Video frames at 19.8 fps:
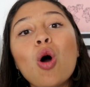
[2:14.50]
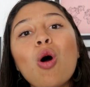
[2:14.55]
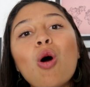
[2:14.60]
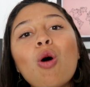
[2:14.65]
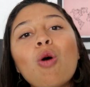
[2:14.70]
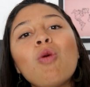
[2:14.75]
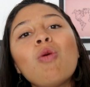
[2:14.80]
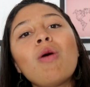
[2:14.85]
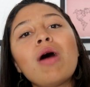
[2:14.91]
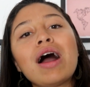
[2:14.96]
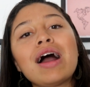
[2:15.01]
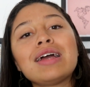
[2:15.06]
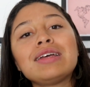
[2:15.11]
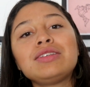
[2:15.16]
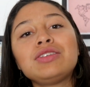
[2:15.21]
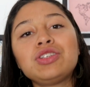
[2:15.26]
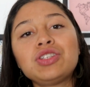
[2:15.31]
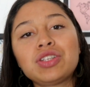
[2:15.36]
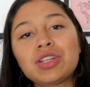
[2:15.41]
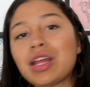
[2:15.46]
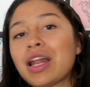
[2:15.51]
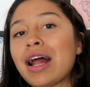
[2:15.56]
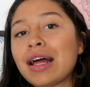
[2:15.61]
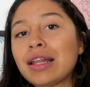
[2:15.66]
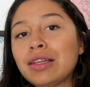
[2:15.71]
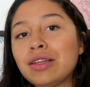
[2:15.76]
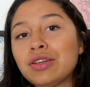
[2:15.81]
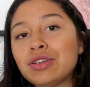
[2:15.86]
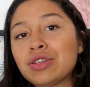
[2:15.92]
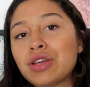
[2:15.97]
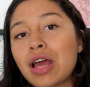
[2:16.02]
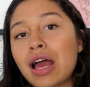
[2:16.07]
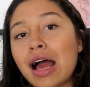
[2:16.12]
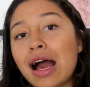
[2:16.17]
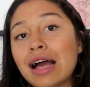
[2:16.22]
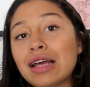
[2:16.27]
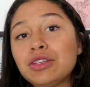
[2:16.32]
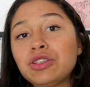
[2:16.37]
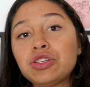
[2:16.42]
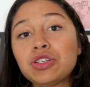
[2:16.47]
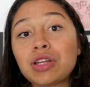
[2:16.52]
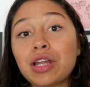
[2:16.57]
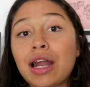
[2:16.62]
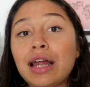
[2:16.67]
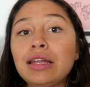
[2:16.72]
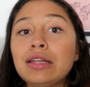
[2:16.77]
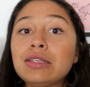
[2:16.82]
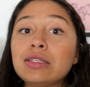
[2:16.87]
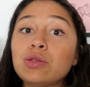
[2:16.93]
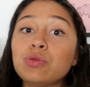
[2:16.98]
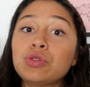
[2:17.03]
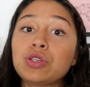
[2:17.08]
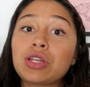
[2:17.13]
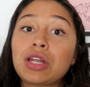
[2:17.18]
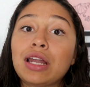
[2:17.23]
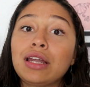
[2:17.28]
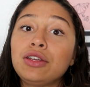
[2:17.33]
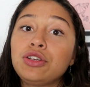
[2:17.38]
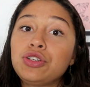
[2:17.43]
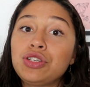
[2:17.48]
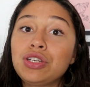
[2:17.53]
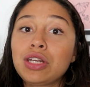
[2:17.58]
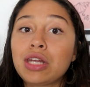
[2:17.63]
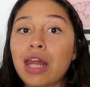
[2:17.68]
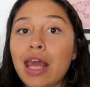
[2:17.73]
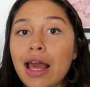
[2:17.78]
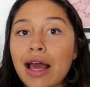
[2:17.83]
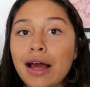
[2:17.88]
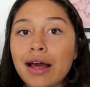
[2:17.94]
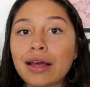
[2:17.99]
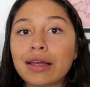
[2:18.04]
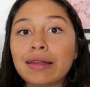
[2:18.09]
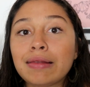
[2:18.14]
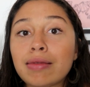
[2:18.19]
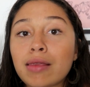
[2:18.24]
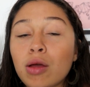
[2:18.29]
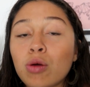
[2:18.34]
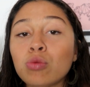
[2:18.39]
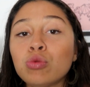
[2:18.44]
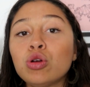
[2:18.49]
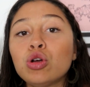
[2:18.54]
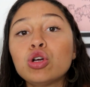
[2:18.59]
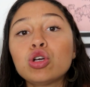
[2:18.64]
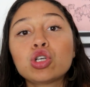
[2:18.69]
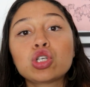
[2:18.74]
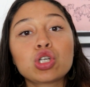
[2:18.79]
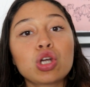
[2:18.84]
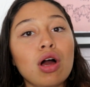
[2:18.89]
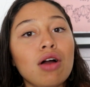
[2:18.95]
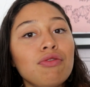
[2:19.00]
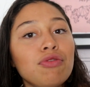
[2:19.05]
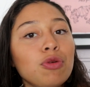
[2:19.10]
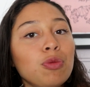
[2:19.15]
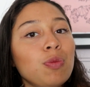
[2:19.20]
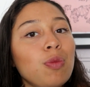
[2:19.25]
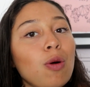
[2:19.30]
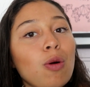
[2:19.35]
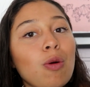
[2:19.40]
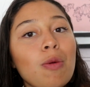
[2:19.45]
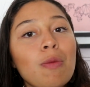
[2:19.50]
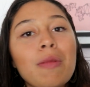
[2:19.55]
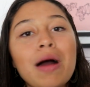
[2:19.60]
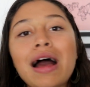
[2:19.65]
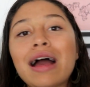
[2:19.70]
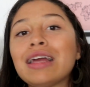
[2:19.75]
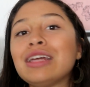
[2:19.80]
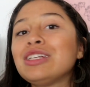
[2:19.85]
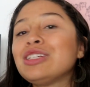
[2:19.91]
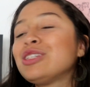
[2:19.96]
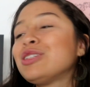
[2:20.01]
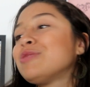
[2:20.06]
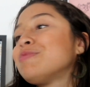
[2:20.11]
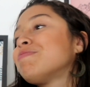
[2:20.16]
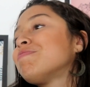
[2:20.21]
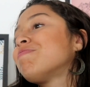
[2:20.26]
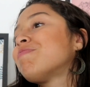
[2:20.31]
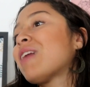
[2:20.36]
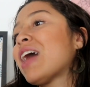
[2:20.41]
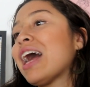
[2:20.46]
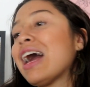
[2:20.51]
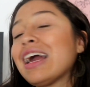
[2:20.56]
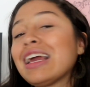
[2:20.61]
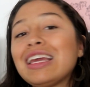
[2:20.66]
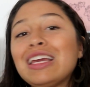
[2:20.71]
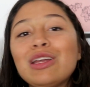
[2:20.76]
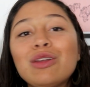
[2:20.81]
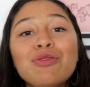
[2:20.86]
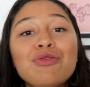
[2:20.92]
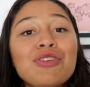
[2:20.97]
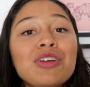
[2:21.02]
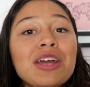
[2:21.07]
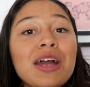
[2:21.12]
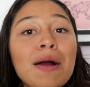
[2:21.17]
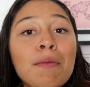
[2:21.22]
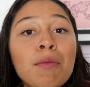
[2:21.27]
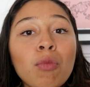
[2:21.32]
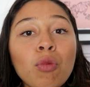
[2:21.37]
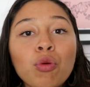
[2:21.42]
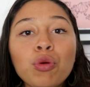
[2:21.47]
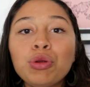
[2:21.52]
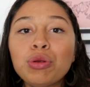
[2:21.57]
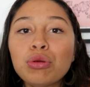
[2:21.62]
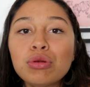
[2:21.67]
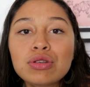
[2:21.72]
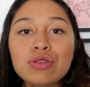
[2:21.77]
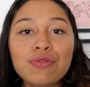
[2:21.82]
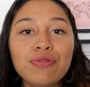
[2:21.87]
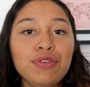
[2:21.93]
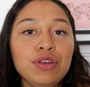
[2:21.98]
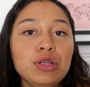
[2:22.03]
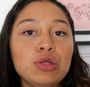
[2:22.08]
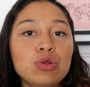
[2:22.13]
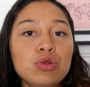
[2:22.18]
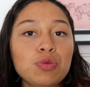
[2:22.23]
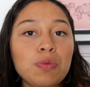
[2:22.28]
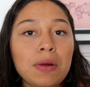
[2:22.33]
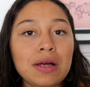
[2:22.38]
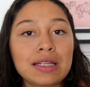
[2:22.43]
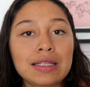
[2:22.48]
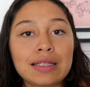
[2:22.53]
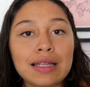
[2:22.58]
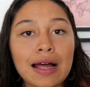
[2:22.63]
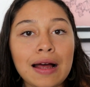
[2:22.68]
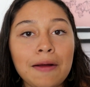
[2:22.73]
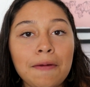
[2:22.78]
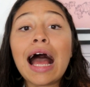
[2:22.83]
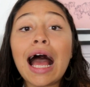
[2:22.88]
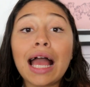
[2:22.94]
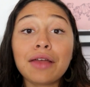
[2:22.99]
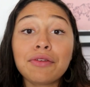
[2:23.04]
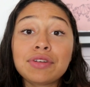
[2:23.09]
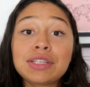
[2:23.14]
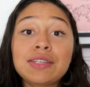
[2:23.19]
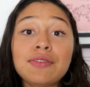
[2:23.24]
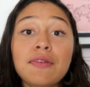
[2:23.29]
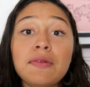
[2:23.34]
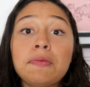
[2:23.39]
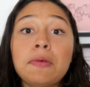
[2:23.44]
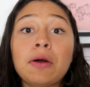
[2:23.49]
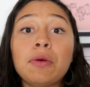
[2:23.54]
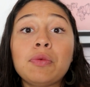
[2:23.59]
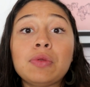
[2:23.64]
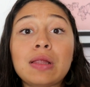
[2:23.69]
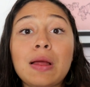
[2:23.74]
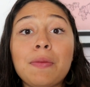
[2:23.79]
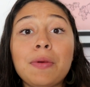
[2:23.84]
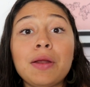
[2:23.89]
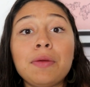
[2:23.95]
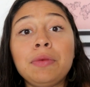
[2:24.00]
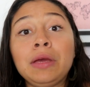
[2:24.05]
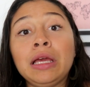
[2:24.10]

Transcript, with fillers: ou as estradas. As estradas são estradas de terra, então chove um pouco mais aquilo fica muito difícil de passar. Aí você vai perguntar para